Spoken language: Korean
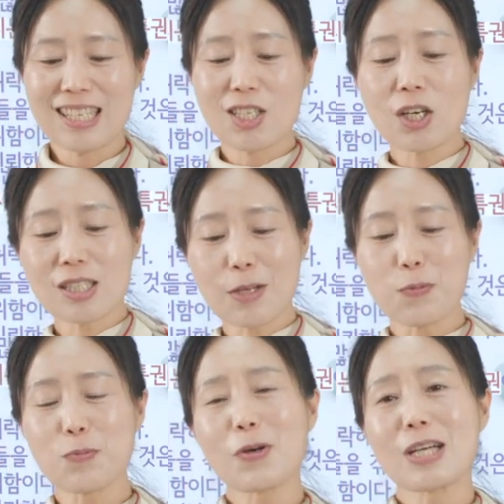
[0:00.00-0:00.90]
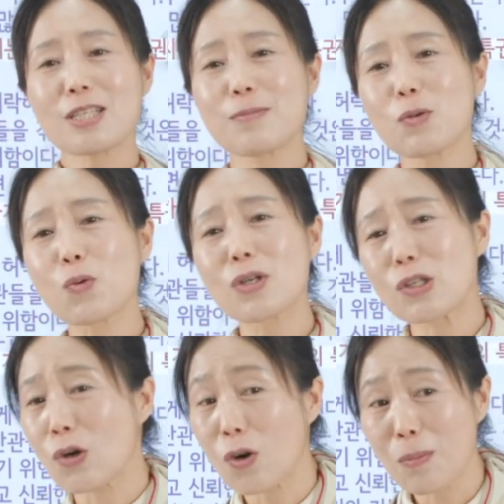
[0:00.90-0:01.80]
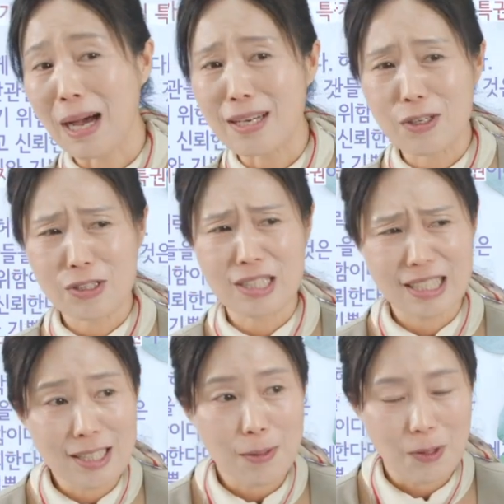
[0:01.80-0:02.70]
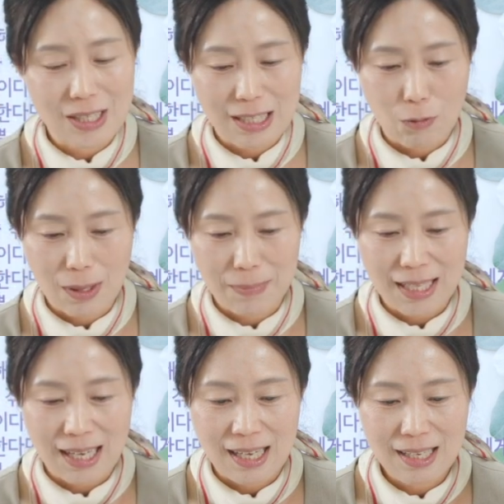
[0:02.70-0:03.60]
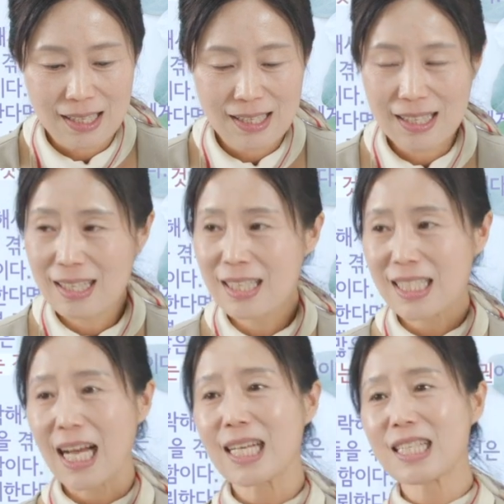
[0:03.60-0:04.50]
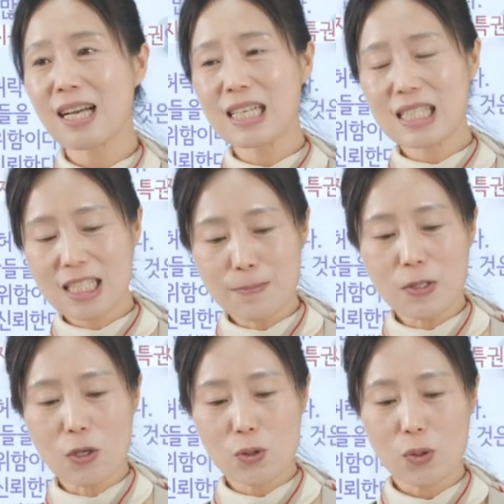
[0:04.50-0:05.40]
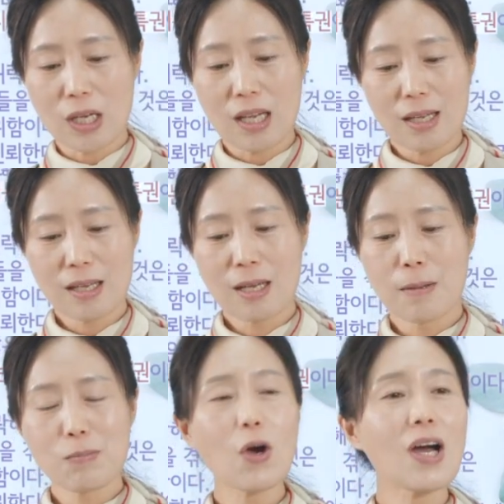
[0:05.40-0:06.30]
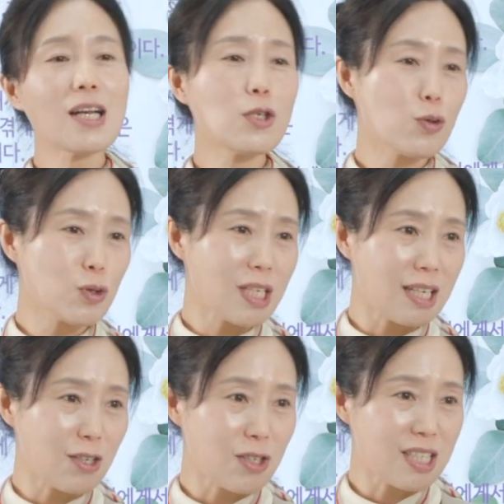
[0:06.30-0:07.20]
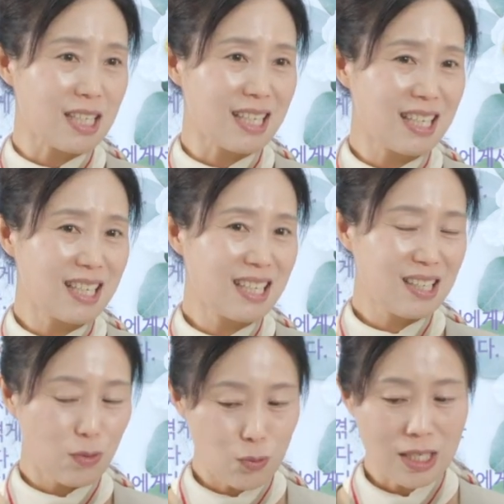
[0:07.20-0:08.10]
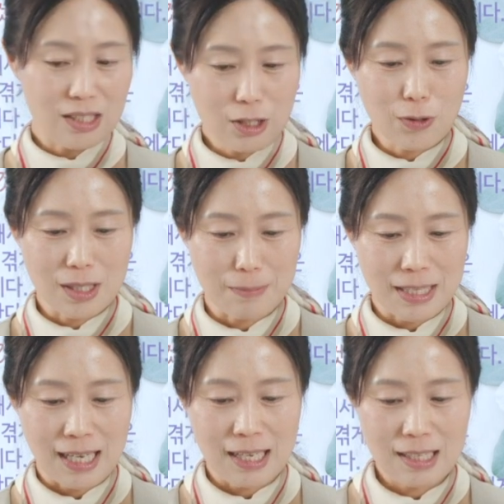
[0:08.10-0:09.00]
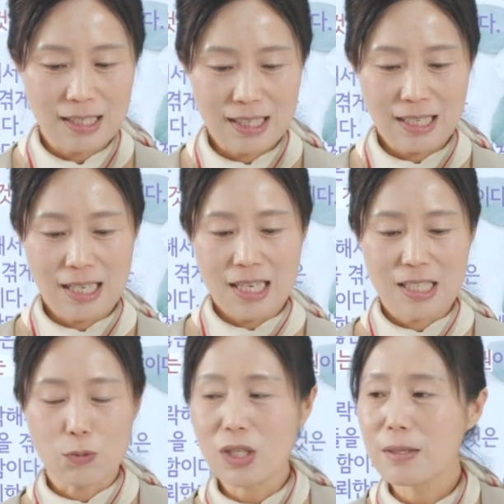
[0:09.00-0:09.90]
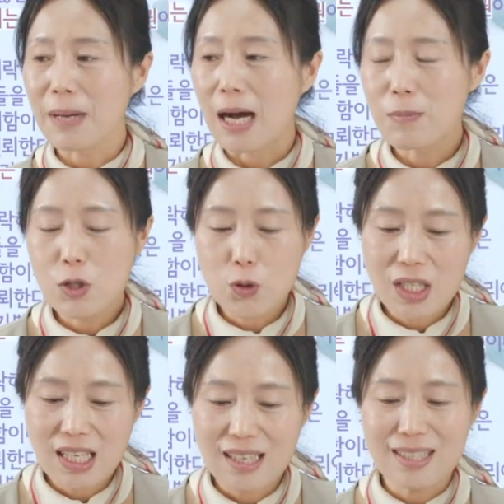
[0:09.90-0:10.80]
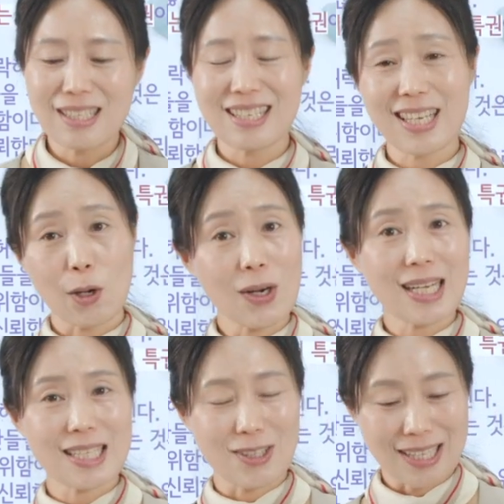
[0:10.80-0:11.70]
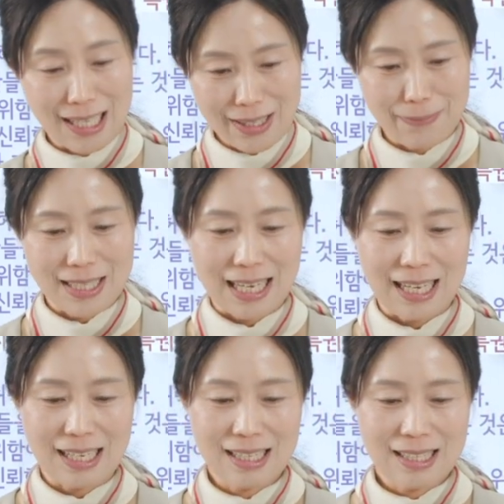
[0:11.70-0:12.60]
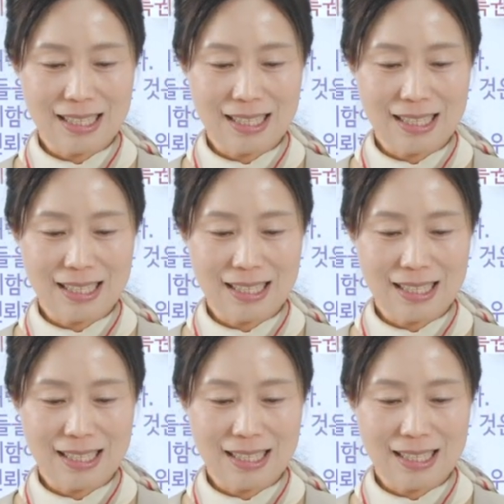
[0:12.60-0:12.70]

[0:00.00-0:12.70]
그럴 때 불평하시면 오히려 더 많은 것을 잃어버린다고 합니다. 그래서 항상 심령 속에 평안을 유지하는 것이 우리의 특권입니다. 자, 우리는 마음이 쉽게 흔들리게 허락해서는 안 됩니다.